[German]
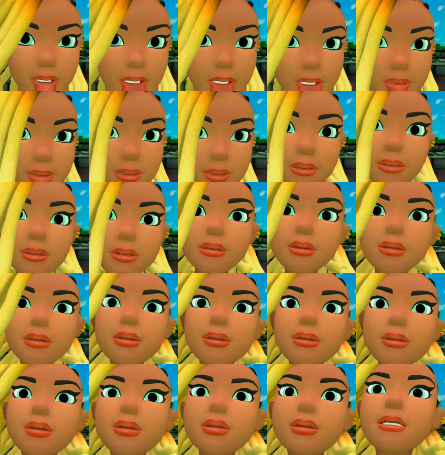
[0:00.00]
Eine fiese
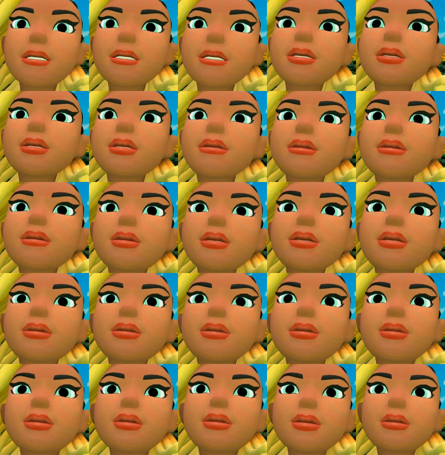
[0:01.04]
Fratze wird als
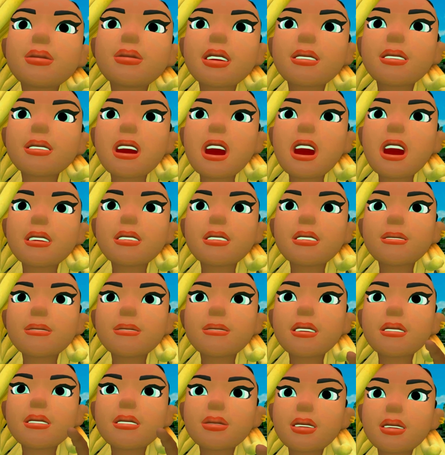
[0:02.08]
Gott auftreten
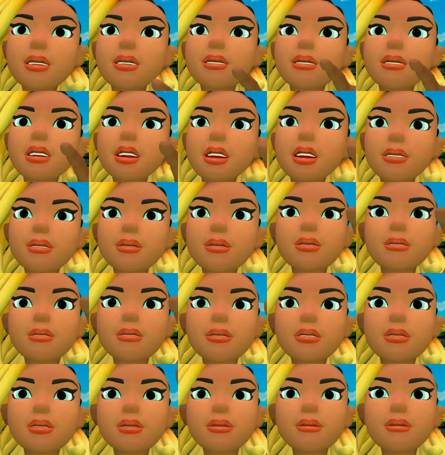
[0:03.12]
und den heiligen
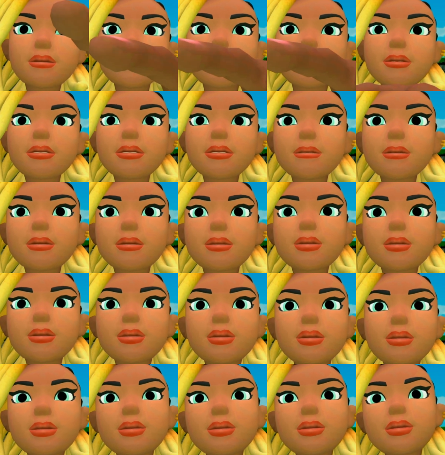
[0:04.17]
Ort total
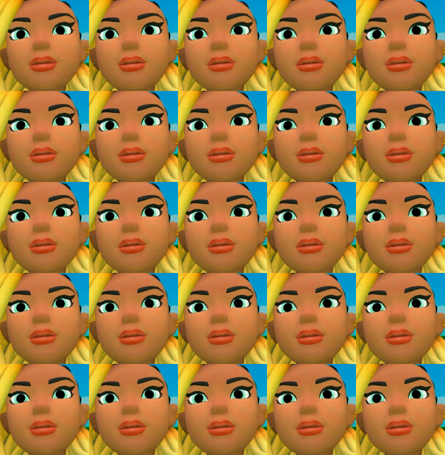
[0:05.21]
versiffen.